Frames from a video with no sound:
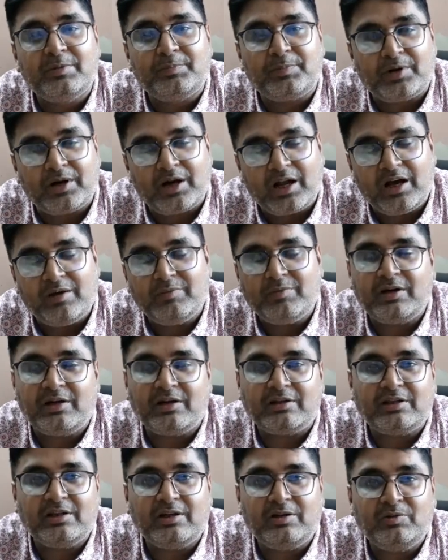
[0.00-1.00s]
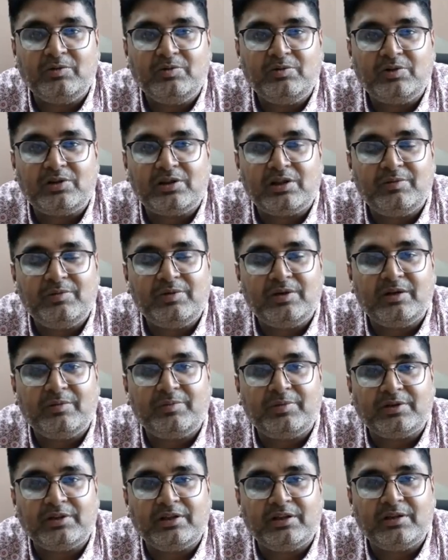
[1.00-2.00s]
प्रणाम करता हूँ सभी के
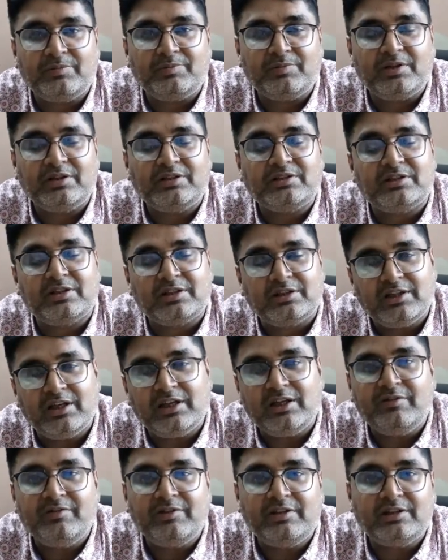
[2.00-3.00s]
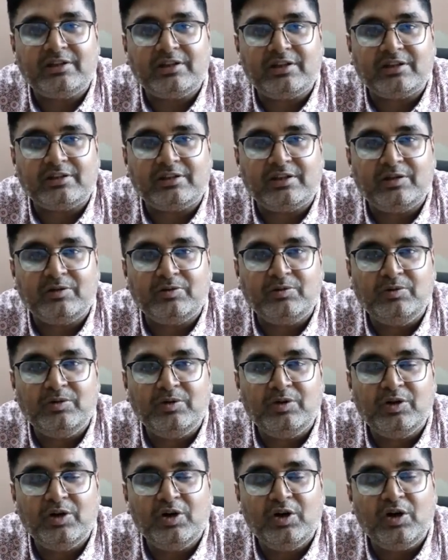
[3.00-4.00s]
प्रति अपनी श्रद्धा निवेदित करता हूँ
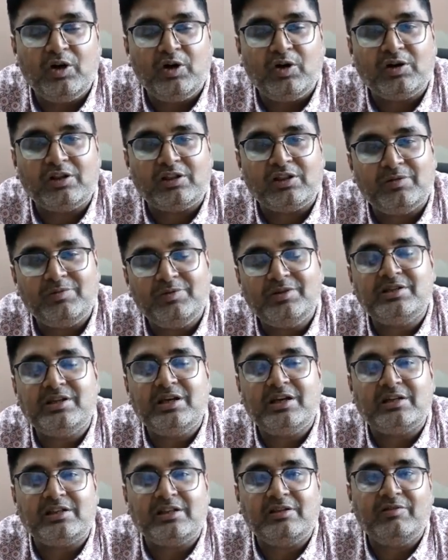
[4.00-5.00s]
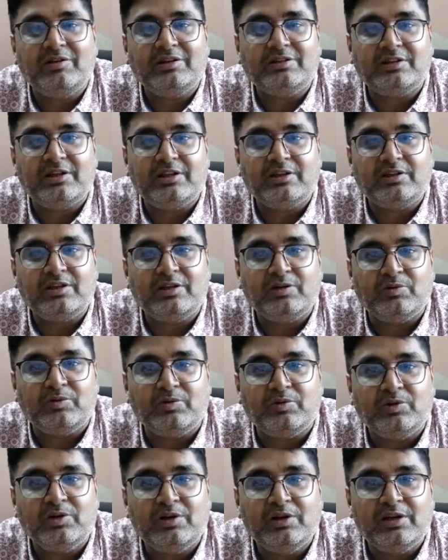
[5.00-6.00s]
और सभी से आशीर्वाद चाहता हूँ
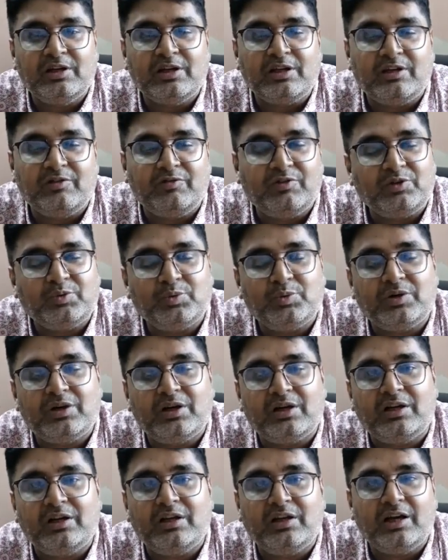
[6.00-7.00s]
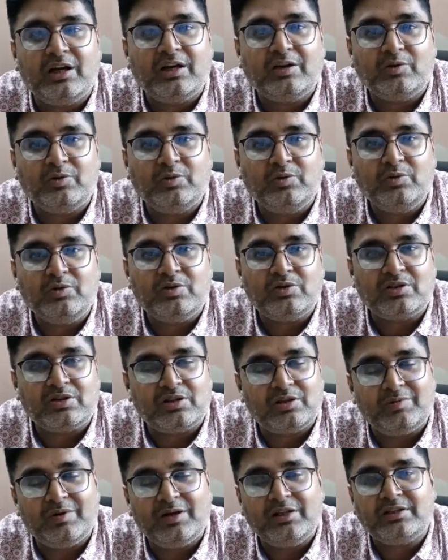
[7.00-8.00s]
कि विश्व का कल्याण हो
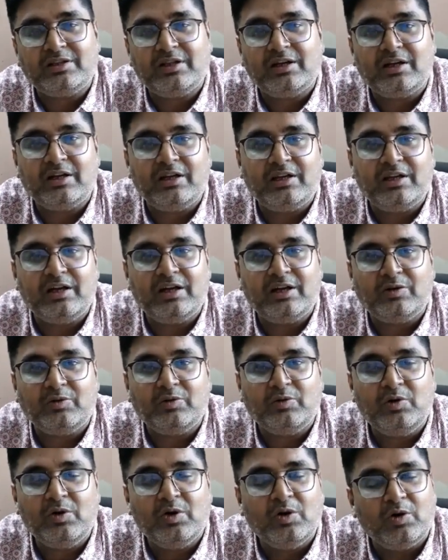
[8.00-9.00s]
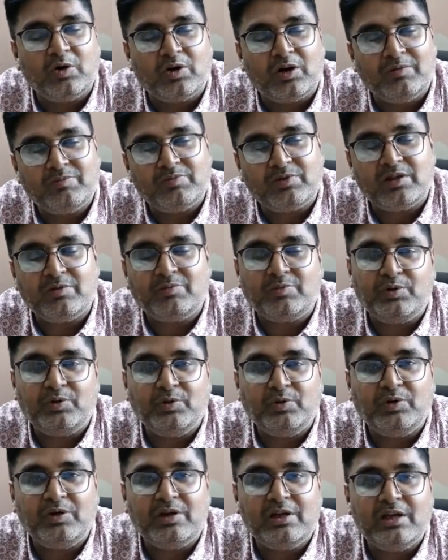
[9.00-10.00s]
समाज का कल्याण हो और हम सब
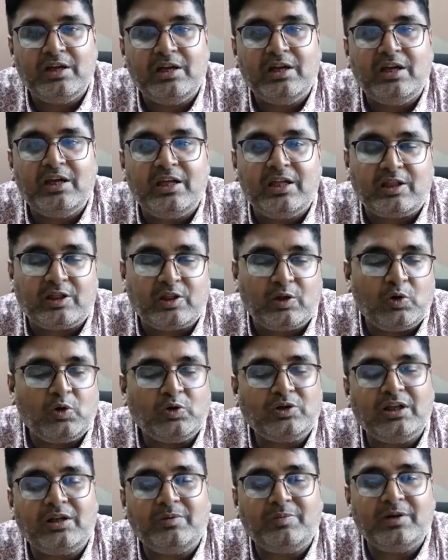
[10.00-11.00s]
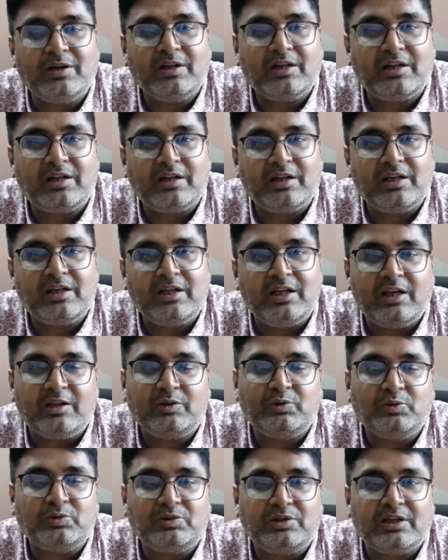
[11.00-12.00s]
यूं ही सहोदर बन करके एक
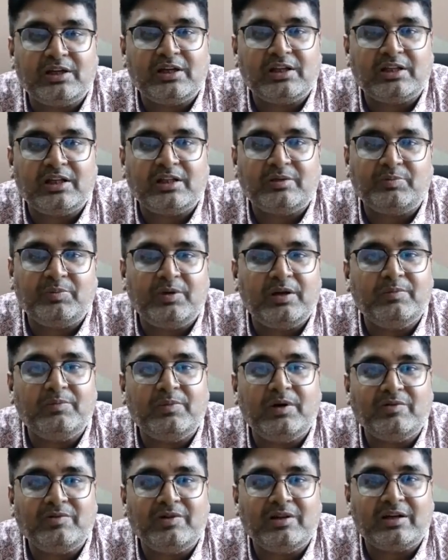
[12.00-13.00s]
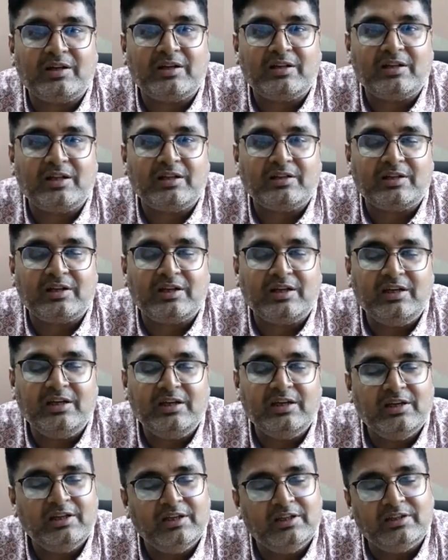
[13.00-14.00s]
दूसरे के साथ प्रेम भावना के साथ रहें
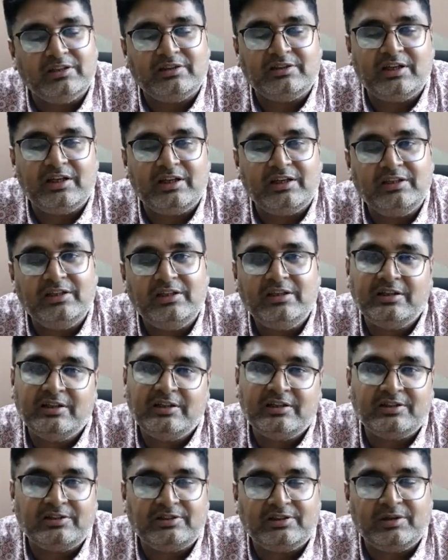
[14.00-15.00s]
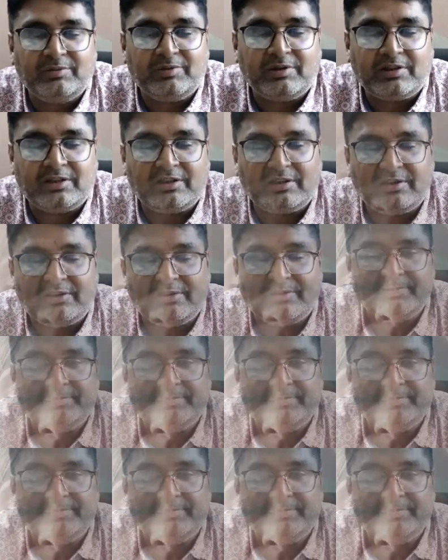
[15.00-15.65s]
जय हिंद जय माता दी